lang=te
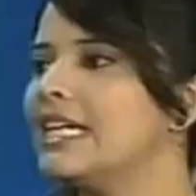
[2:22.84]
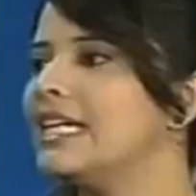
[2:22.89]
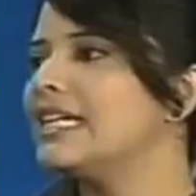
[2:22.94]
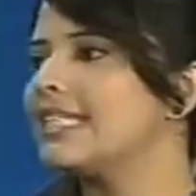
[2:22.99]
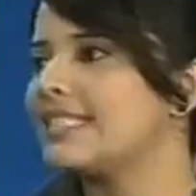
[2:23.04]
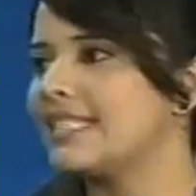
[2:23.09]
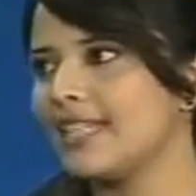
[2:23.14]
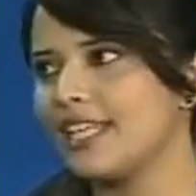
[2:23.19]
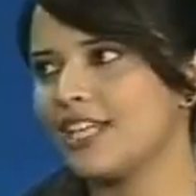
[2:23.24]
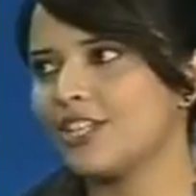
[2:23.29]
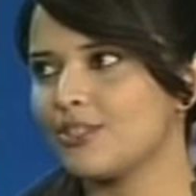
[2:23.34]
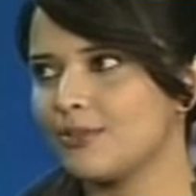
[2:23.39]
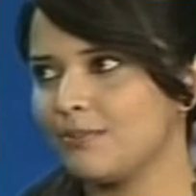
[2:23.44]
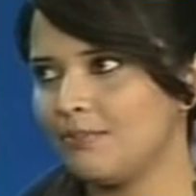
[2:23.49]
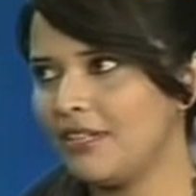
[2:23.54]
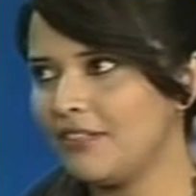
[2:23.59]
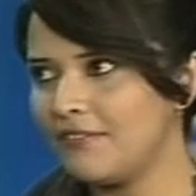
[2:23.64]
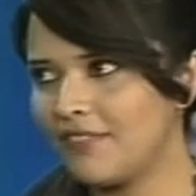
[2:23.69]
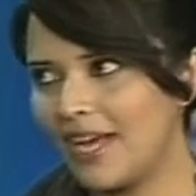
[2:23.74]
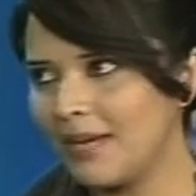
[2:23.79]
శిరీష్ మీ
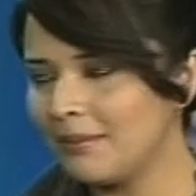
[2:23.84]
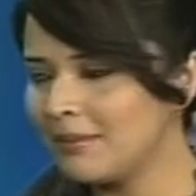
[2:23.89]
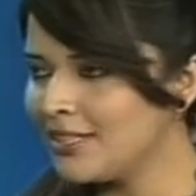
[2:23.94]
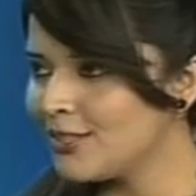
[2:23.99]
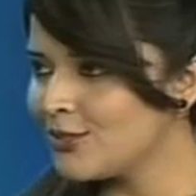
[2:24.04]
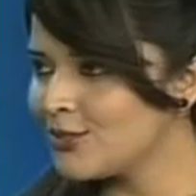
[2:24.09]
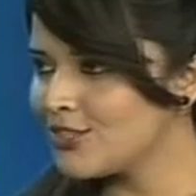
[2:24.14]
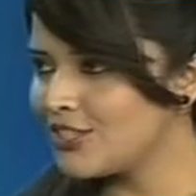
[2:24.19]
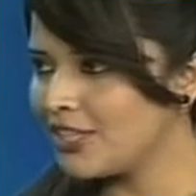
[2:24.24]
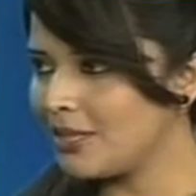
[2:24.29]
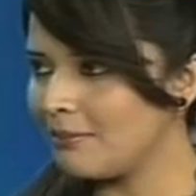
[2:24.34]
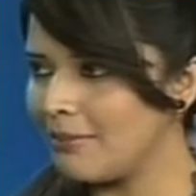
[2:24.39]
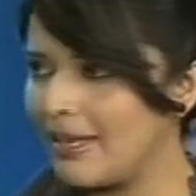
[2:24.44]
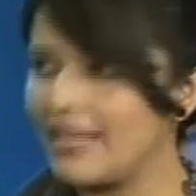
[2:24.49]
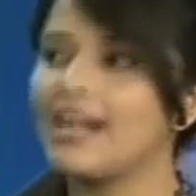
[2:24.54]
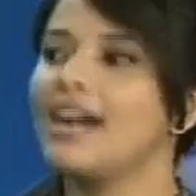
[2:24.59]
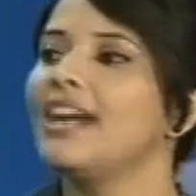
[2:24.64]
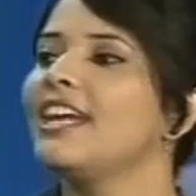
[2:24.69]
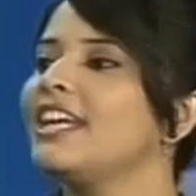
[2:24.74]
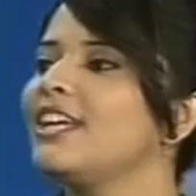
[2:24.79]
ఫ్యామిలీ నుంచి
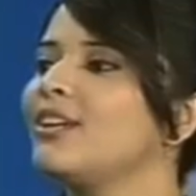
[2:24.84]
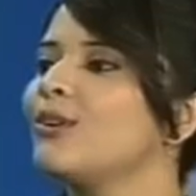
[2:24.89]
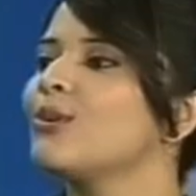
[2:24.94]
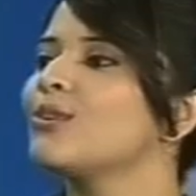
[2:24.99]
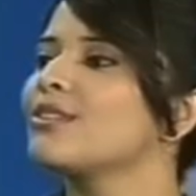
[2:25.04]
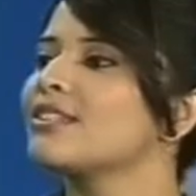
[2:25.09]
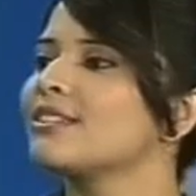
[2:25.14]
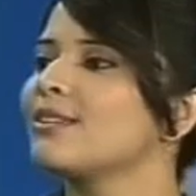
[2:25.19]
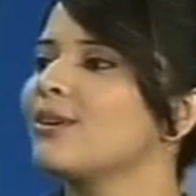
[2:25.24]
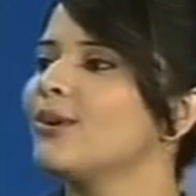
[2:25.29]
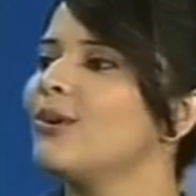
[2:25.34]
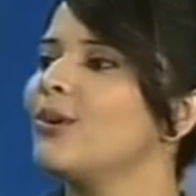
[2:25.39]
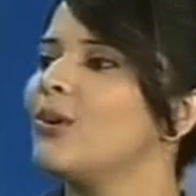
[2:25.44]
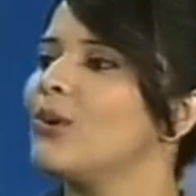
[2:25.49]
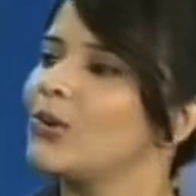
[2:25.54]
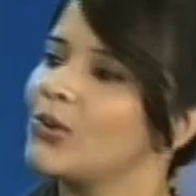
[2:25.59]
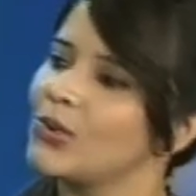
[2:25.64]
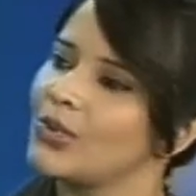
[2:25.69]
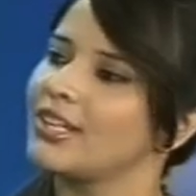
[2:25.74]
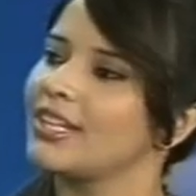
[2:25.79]
మెగా హీరోస్లో
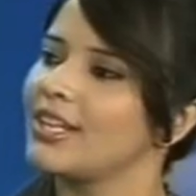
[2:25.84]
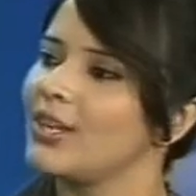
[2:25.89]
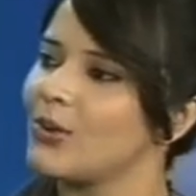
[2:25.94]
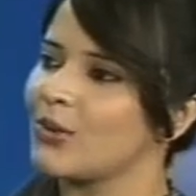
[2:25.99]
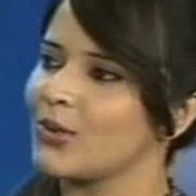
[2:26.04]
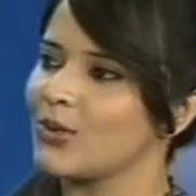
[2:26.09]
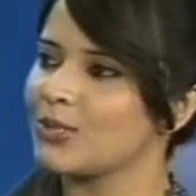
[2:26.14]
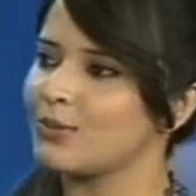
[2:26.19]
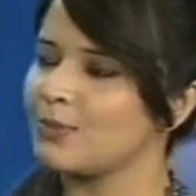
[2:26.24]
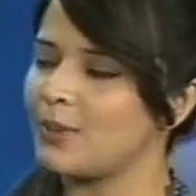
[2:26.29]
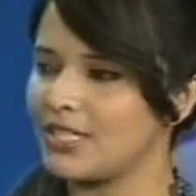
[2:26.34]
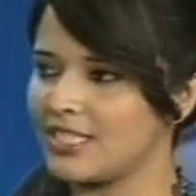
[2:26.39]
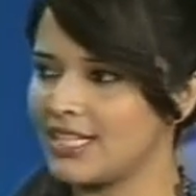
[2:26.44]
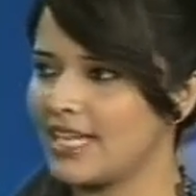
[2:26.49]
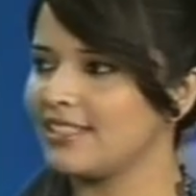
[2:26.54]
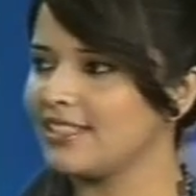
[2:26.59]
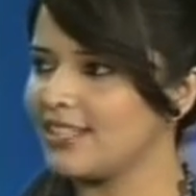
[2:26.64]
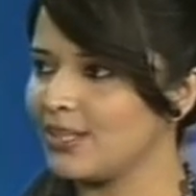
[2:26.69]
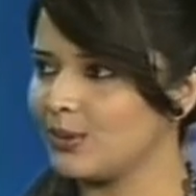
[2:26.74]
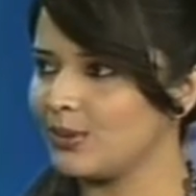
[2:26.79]
ఒక్కొక్కరికి ఒక్కొక్క
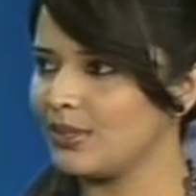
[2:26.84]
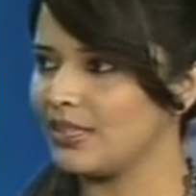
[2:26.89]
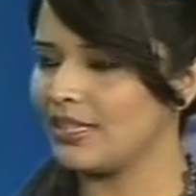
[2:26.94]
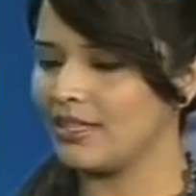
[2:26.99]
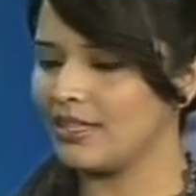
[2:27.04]
స్పెషాలిటీ ఉంది